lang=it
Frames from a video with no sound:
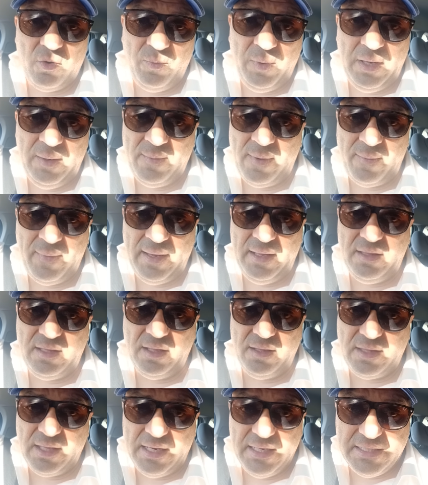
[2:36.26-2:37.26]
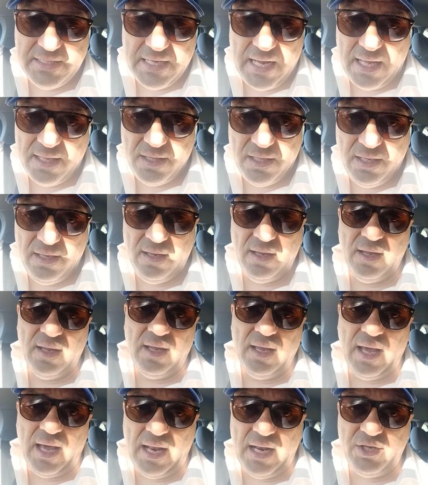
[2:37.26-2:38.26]
minimamente interessati
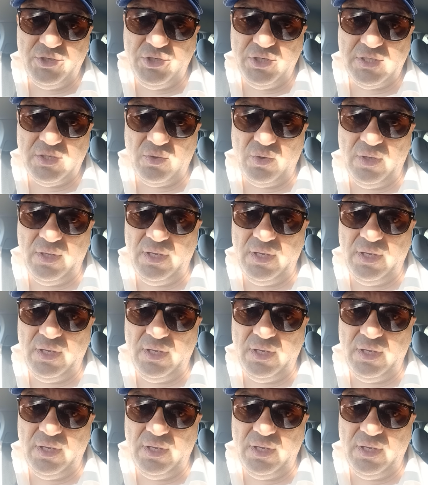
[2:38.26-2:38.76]
alla gestione